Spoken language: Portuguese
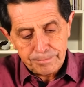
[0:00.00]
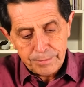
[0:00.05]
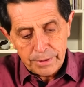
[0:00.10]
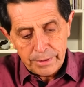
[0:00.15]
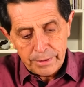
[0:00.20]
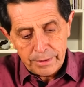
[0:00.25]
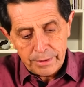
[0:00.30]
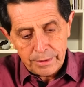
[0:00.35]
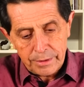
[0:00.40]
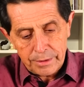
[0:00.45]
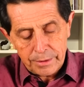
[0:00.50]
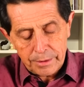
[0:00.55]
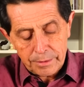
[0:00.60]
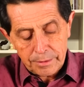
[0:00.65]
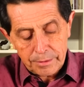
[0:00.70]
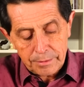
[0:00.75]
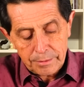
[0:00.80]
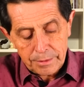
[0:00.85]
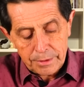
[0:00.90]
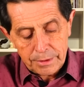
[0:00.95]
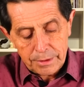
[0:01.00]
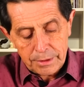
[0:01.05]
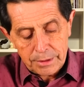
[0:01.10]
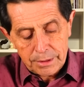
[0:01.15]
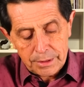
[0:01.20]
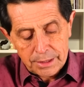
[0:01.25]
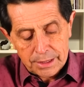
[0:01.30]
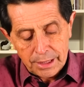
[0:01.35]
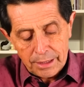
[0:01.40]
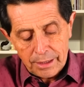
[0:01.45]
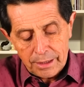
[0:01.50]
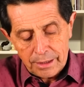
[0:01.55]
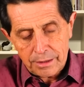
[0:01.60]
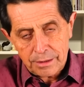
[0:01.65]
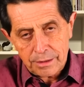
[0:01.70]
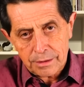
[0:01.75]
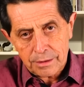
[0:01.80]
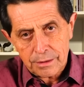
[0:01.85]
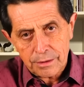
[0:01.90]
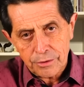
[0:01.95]
É,
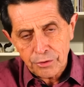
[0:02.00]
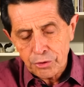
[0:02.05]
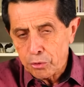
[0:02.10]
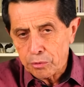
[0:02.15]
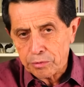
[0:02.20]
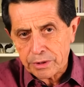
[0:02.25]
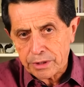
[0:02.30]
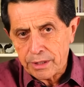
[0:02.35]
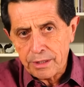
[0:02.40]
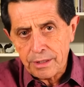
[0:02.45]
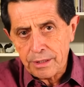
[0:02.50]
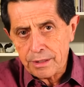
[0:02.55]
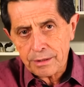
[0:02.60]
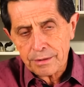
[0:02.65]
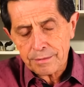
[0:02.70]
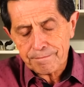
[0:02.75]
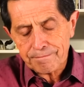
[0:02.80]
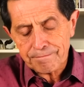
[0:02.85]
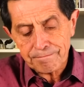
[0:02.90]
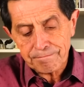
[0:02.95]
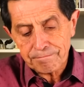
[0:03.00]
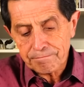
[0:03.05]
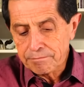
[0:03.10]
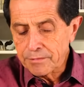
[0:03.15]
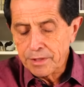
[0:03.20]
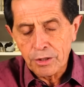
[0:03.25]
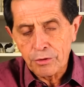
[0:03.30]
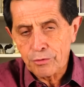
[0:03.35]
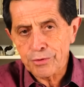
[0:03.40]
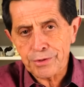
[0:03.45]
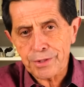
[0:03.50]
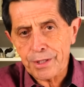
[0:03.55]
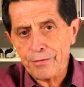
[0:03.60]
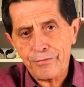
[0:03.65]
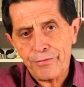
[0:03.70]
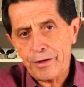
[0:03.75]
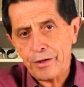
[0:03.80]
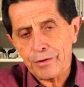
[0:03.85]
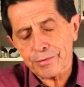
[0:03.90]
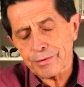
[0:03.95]
quem e o que não nos,
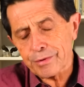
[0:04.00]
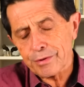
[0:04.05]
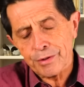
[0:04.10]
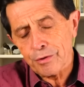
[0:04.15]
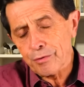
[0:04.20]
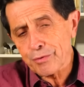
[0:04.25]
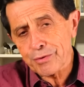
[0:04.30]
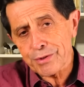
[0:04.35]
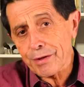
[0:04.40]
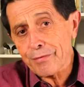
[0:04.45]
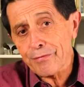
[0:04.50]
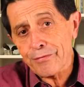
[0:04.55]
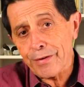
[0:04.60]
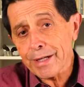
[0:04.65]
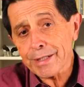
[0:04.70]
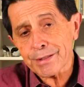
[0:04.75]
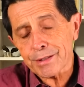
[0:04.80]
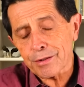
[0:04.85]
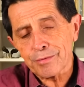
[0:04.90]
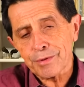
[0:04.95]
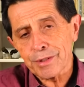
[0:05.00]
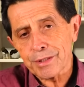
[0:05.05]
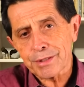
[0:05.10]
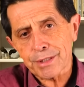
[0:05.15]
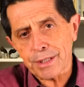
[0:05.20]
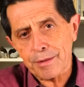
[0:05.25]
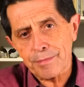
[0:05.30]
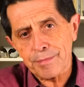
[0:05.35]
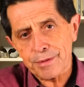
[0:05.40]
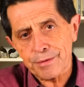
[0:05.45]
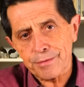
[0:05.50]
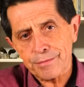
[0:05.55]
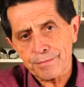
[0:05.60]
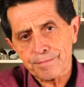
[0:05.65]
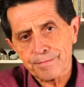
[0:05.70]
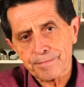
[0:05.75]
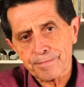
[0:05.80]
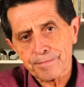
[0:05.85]
afastam, não nos afastam desse caminho.